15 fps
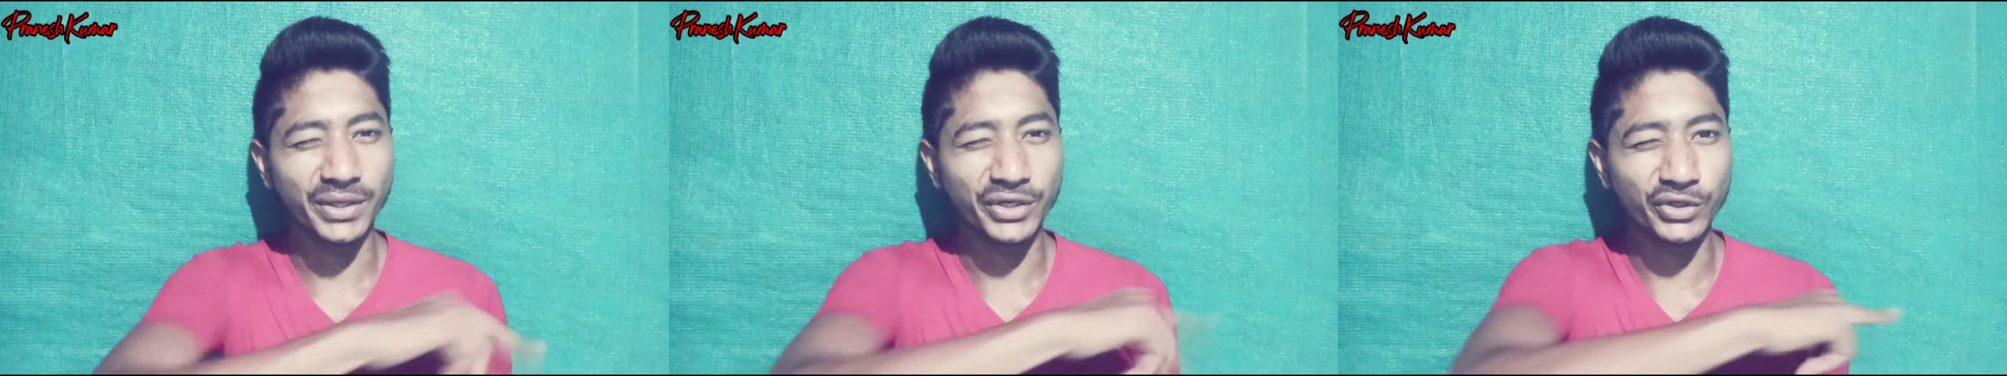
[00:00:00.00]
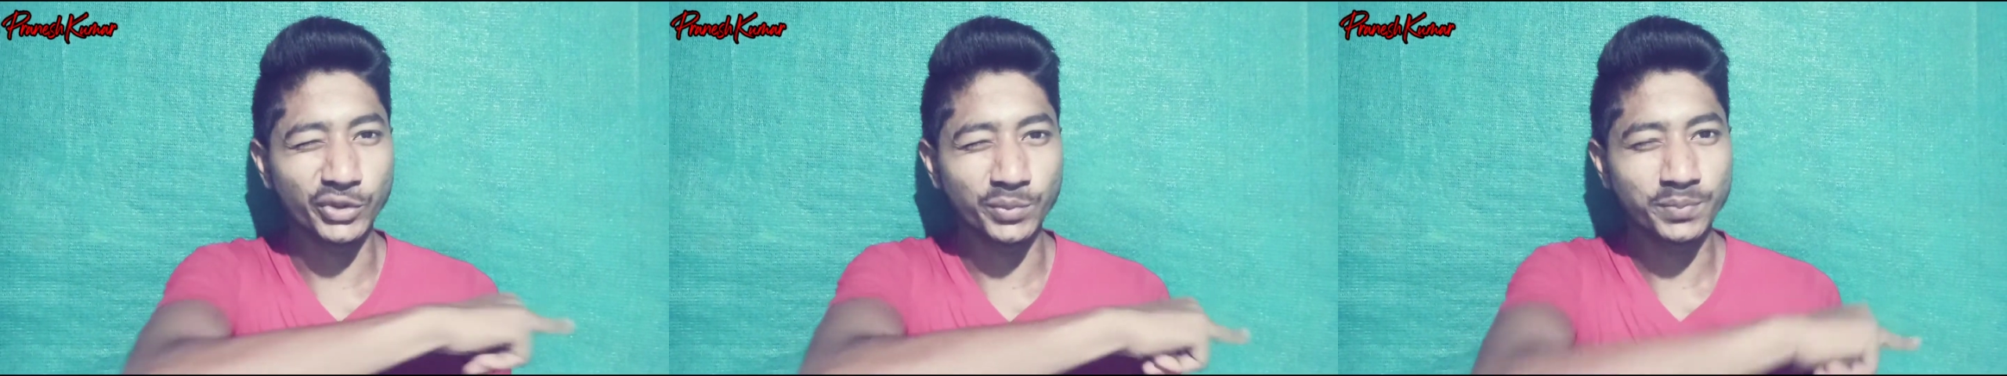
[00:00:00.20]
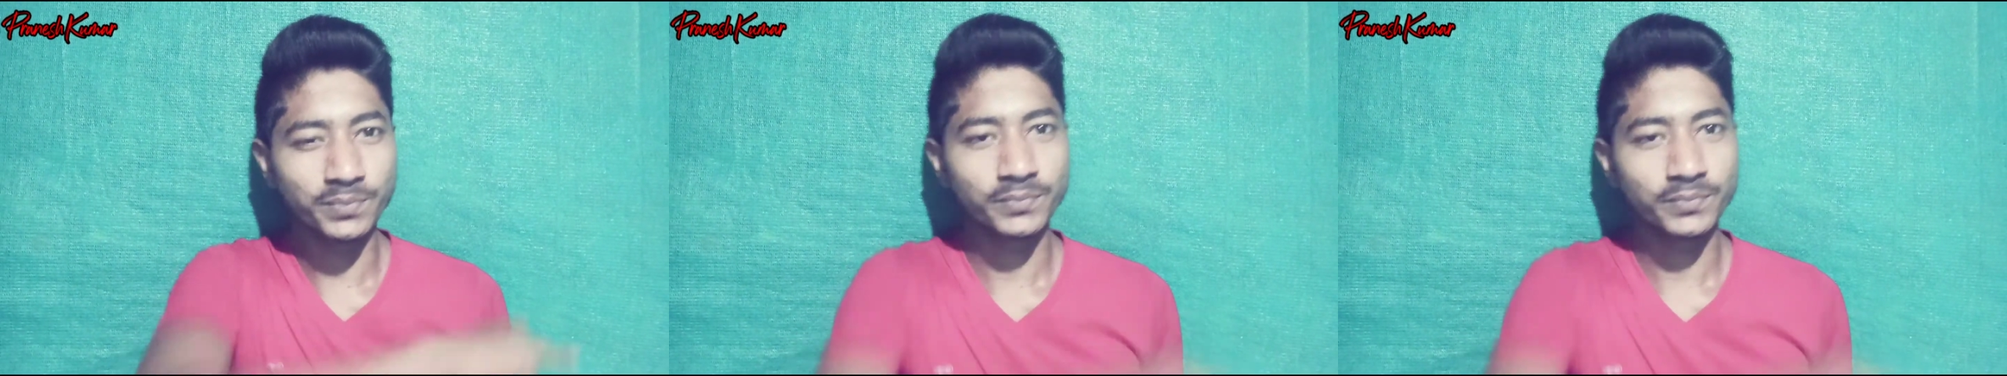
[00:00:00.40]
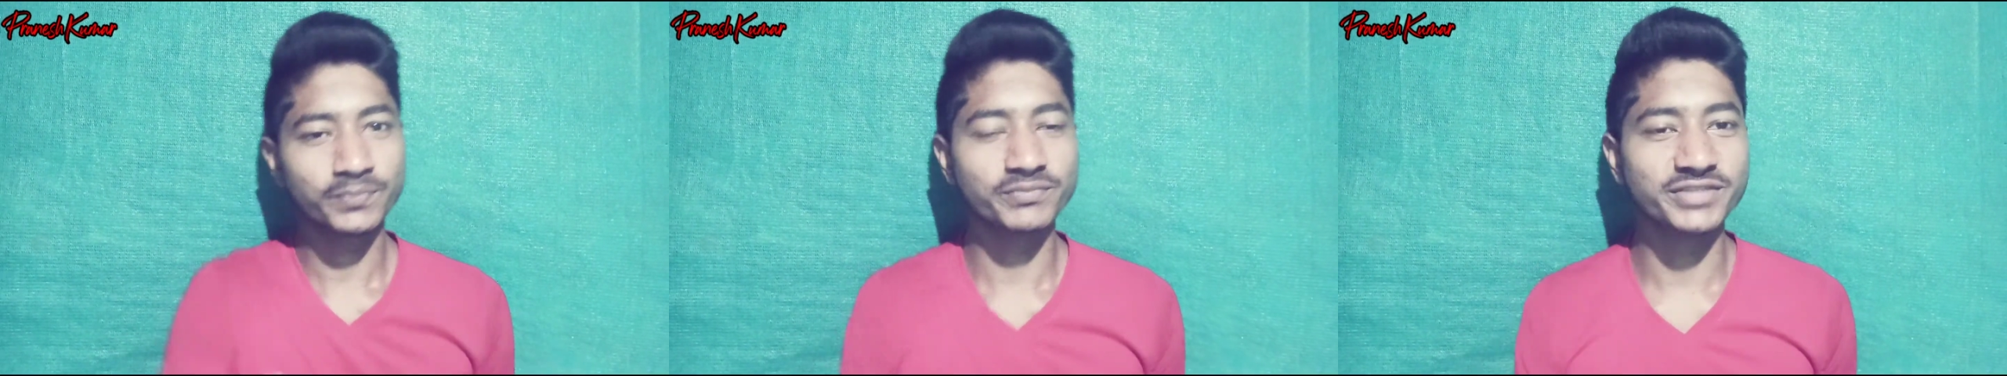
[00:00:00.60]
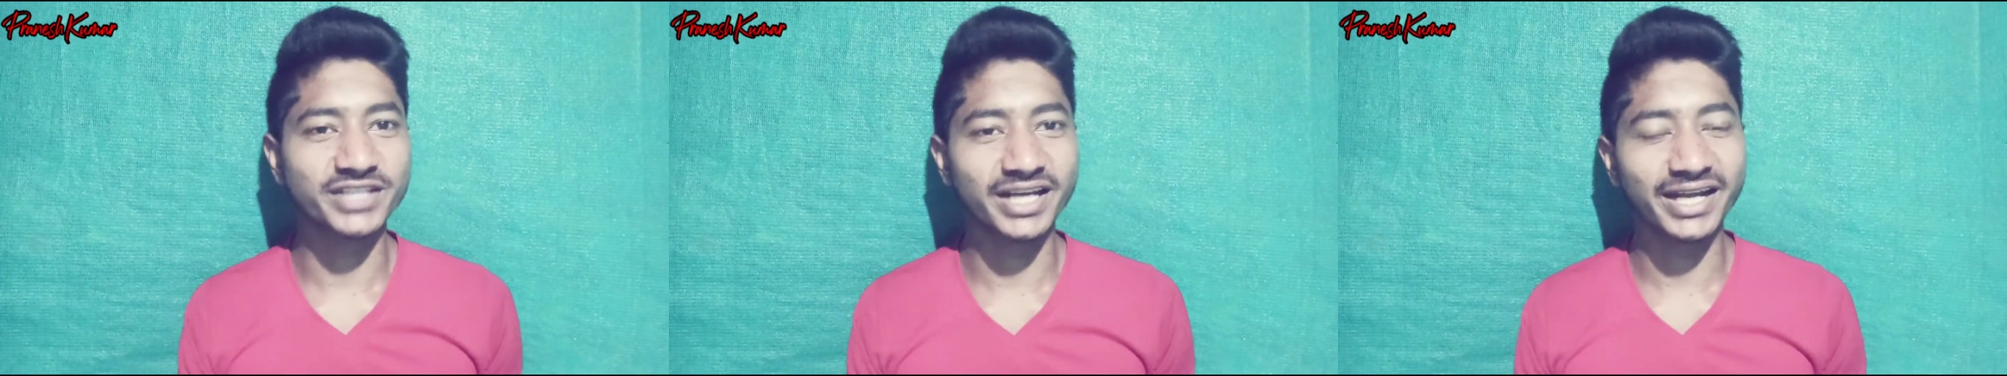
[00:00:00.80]
மை யூடியூப்
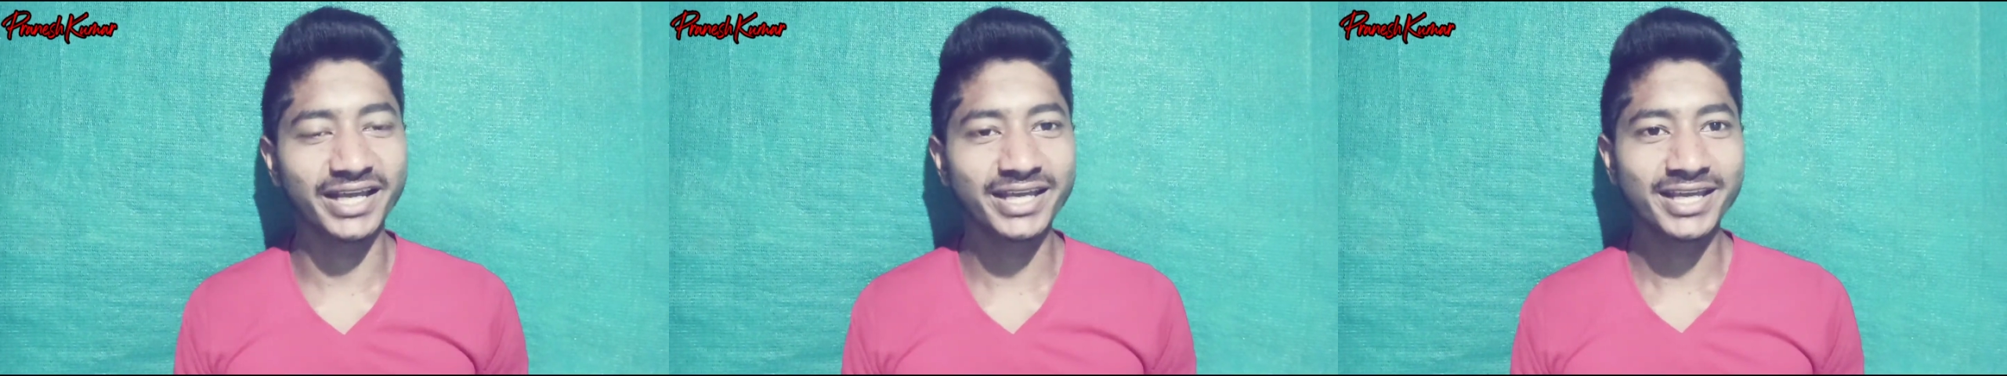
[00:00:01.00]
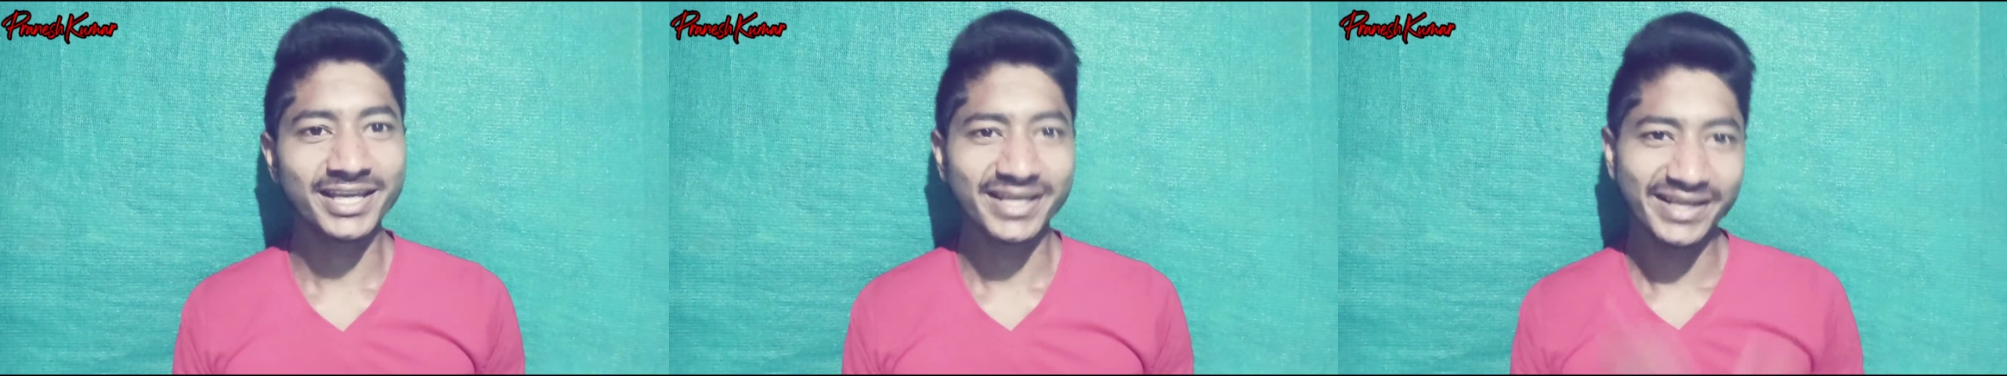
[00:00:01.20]
ஜேர்னி